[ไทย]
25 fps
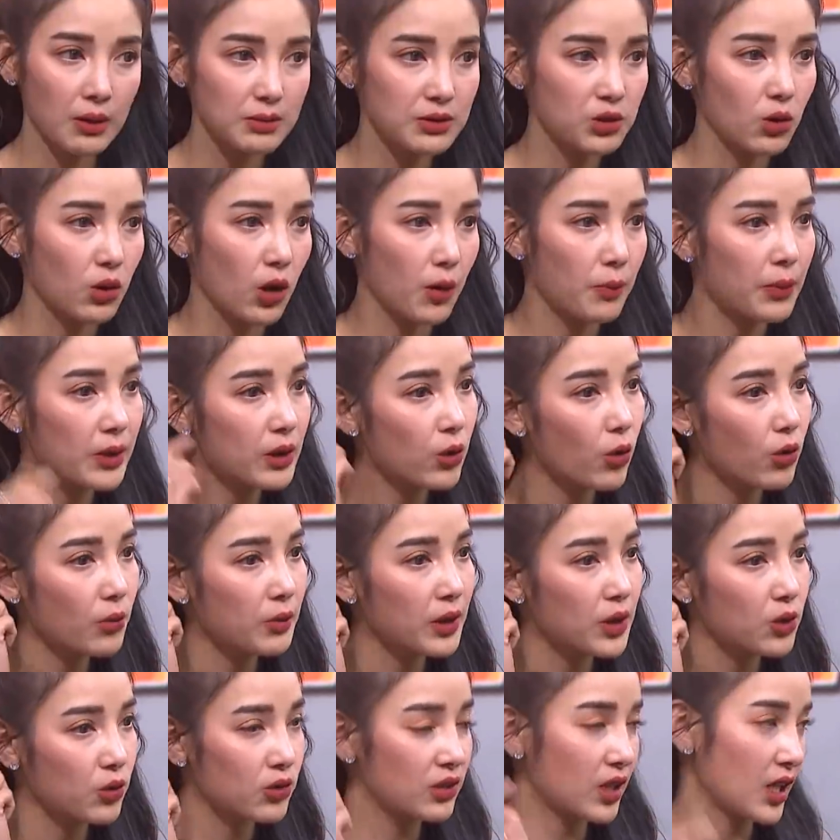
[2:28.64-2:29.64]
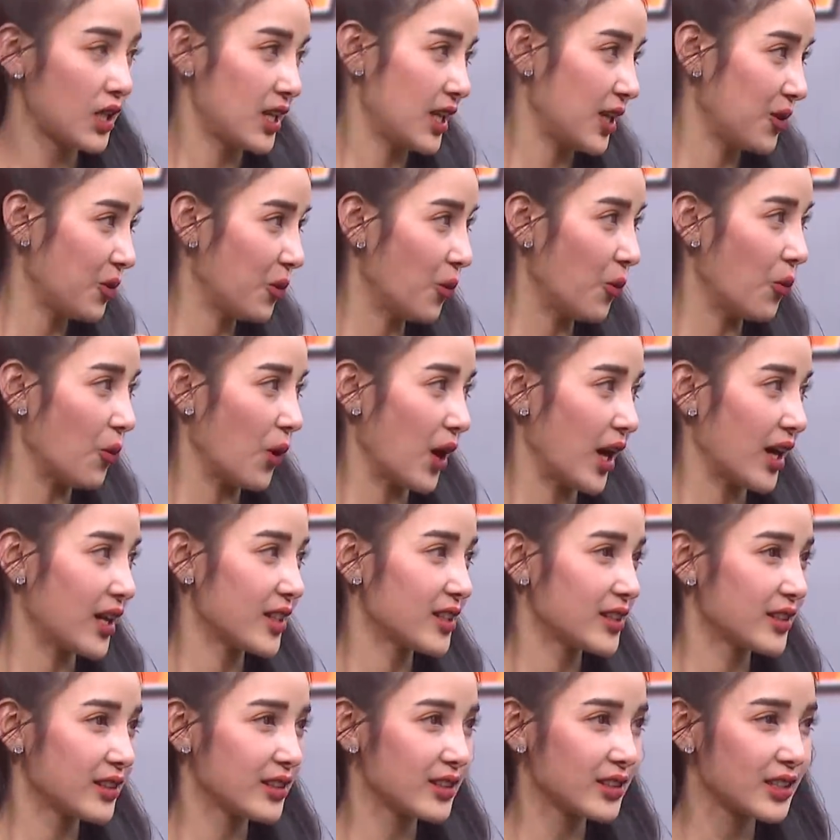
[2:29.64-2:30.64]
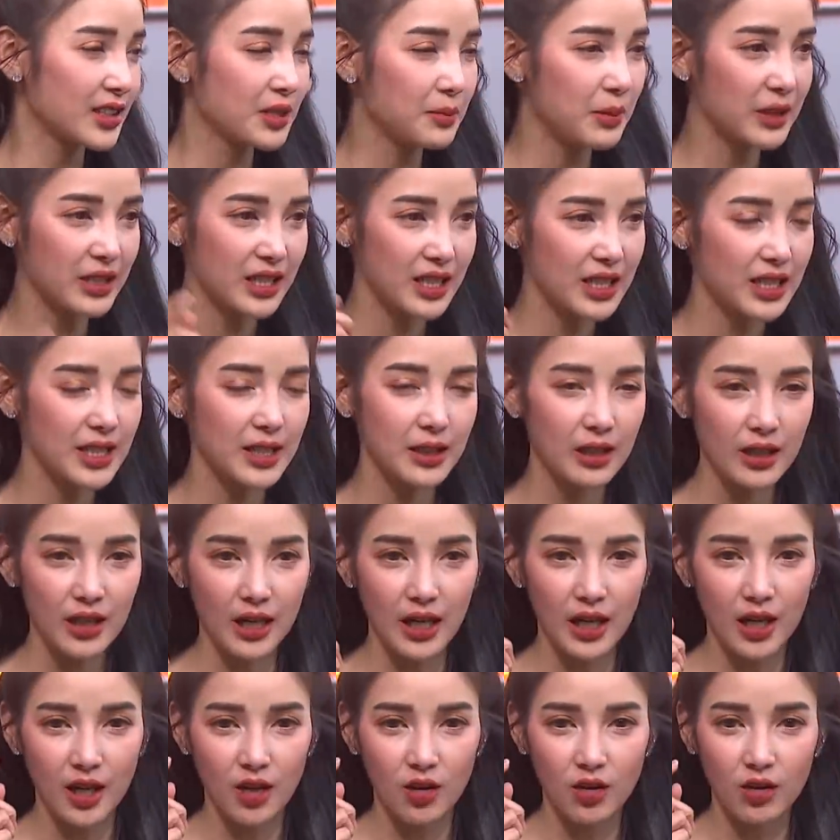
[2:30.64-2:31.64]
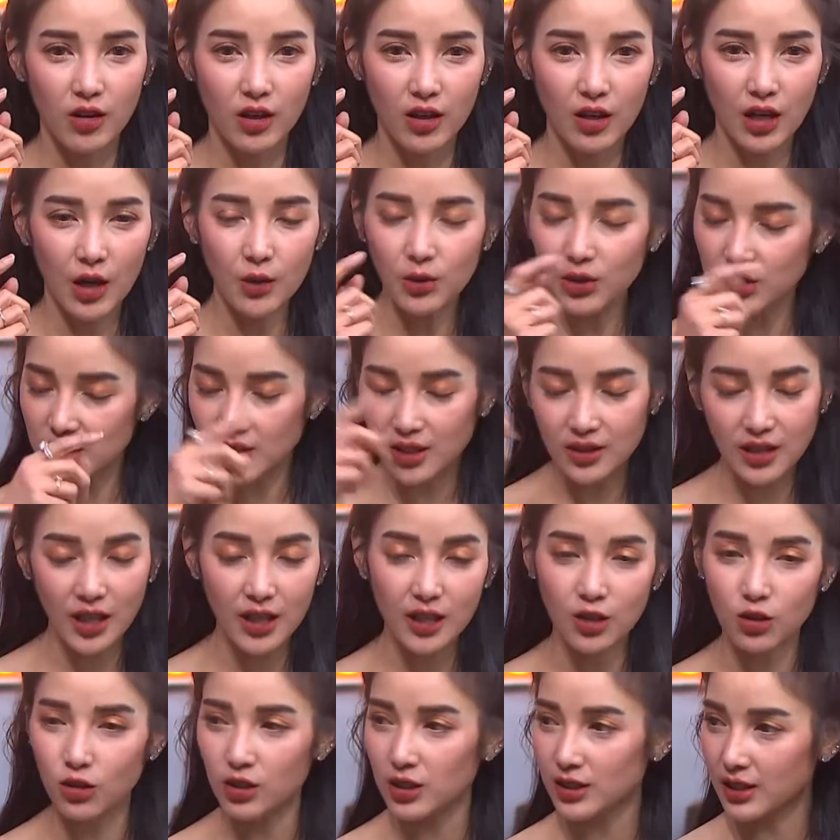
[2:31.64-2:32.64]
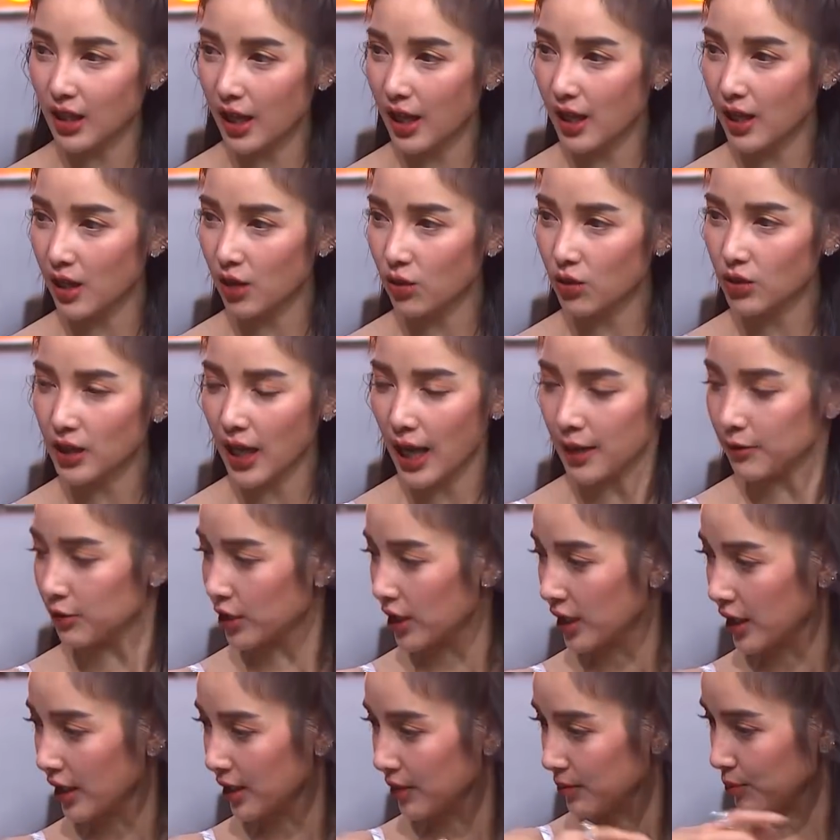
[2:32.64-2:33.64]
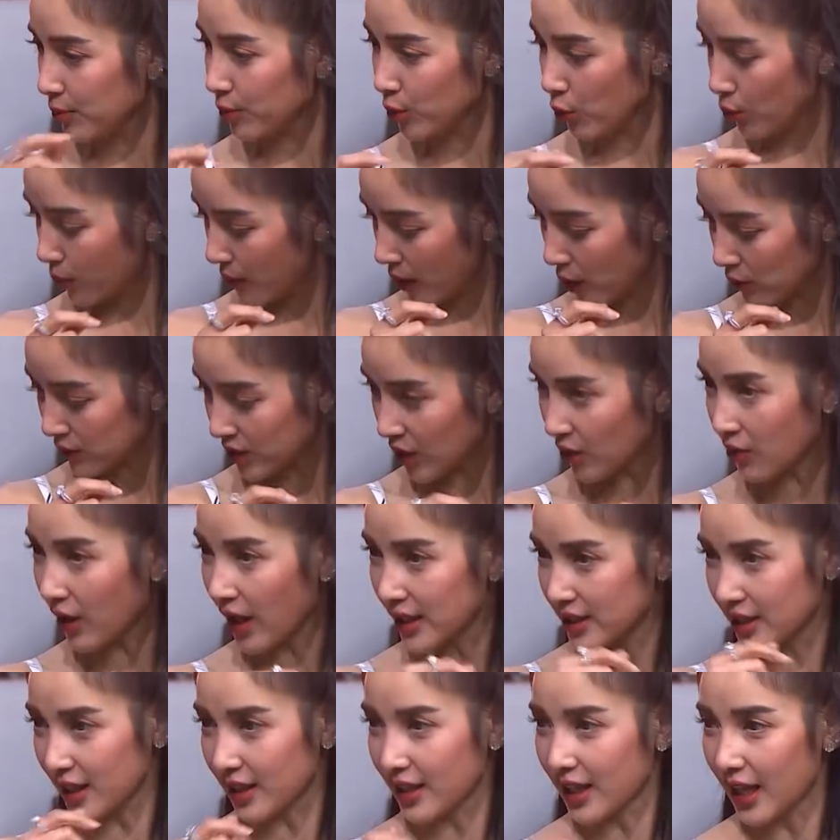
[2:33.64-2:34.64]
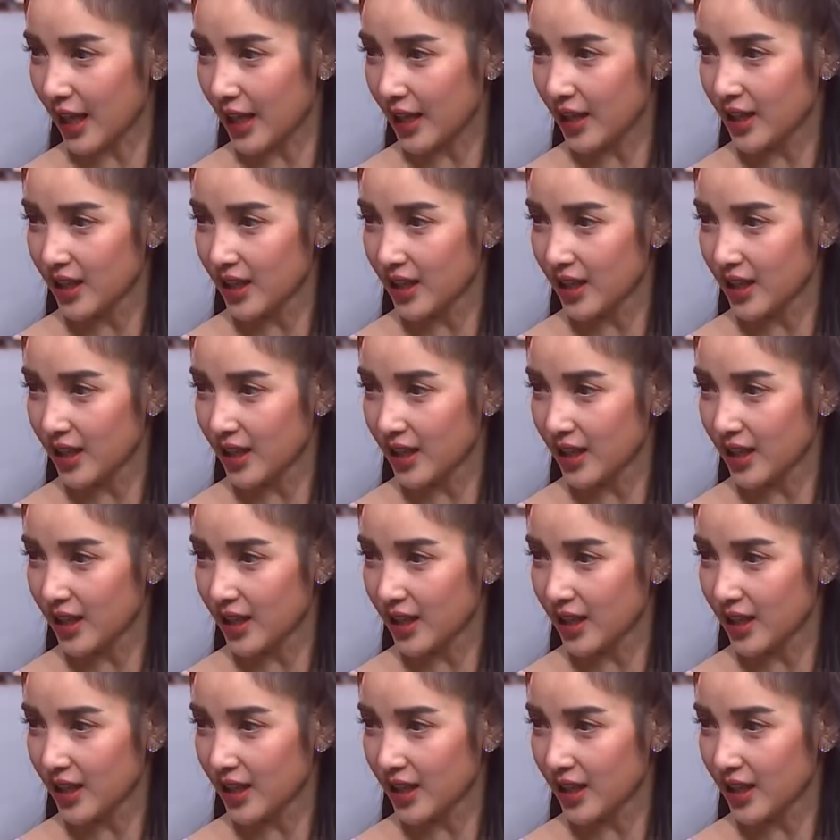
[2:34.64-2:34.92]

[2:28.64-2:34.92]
ความสุขเขาเป็นคนมีดนตรีในหัวคือบางทีเขานึกจะเต้นเขาก็เต้นเราก็ถามว่าเอ๊ะลูกไปเอาจังหวะจากไหน